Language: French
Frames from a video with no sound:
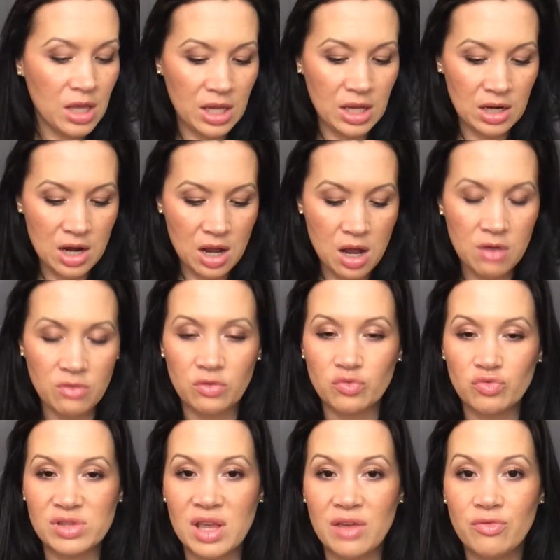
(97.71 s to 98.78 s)
Et là, vous
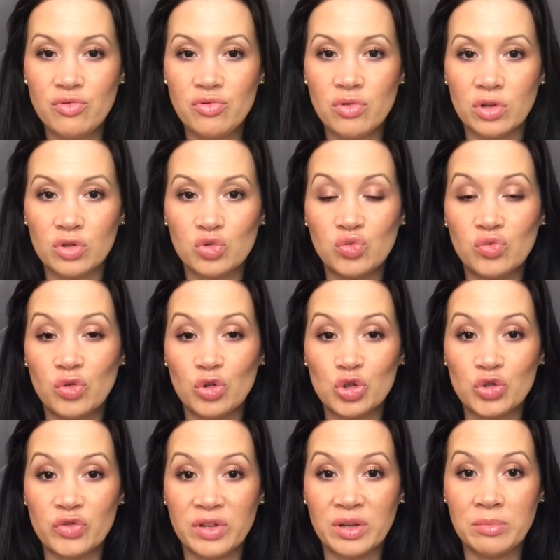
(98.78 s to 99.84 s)
nous avez vu, hein, souvent
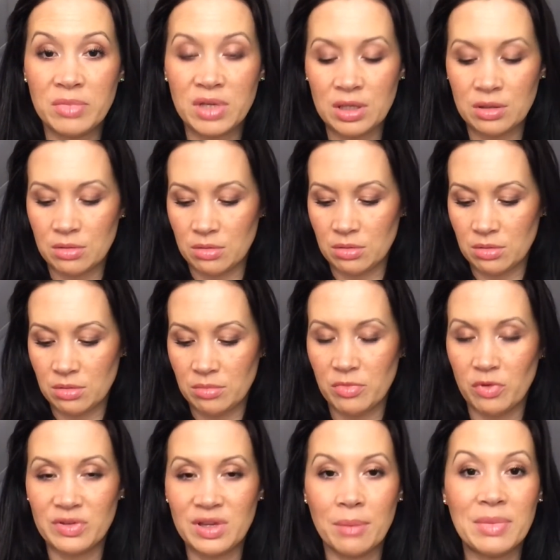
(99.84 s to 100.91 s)
je fais mes,
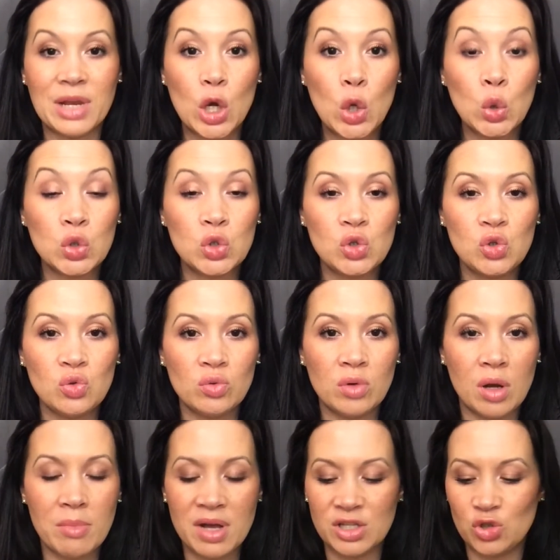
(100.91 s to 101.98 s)
euh, dire, mes
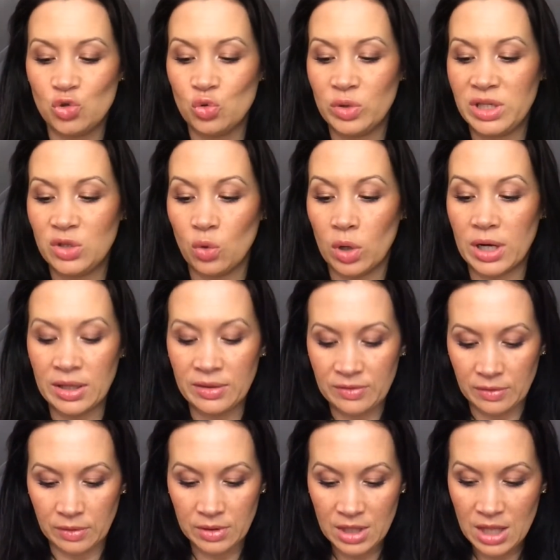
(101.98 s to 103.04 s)
lotions à base d'eau
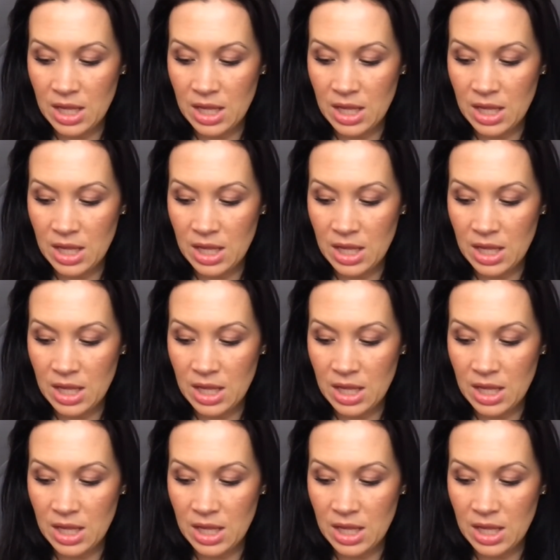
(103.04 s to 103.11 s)
hydrolate.